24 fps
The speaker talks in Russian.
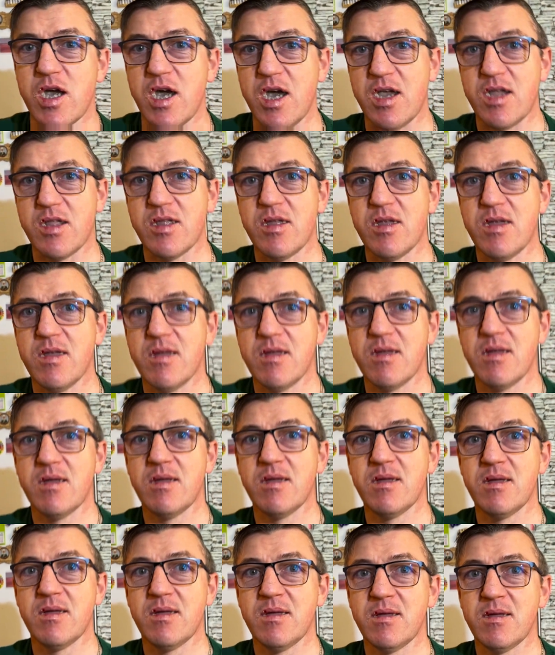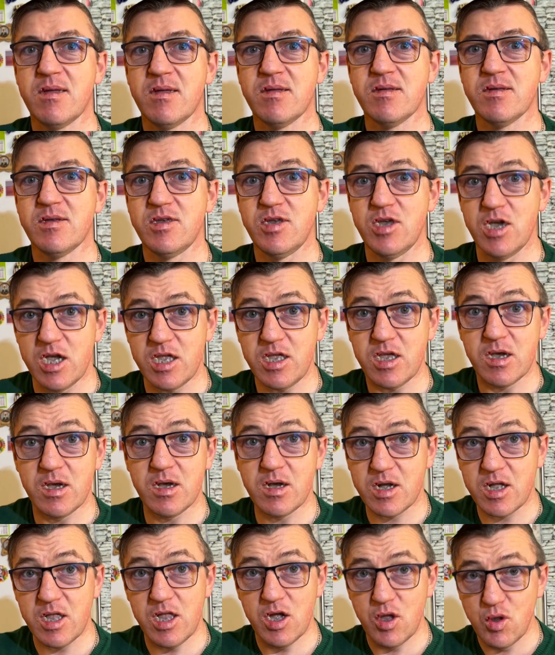кусает. Я
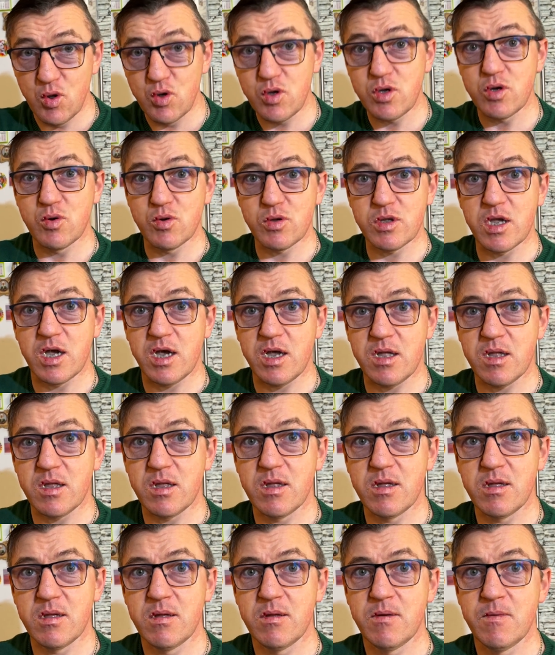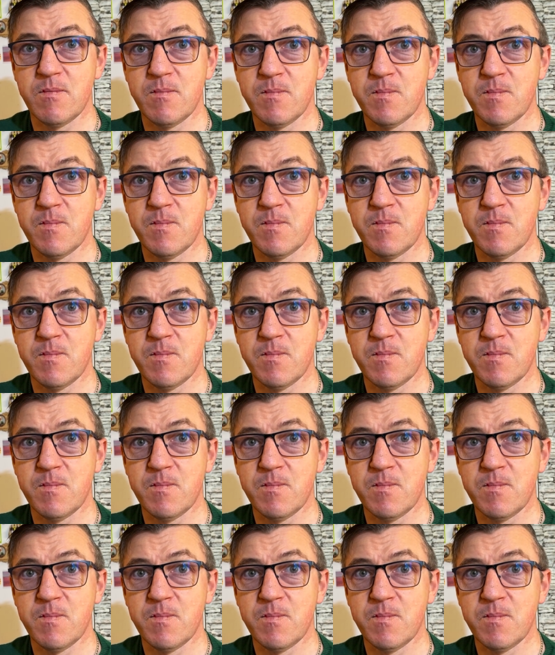тебе клянусь кусает.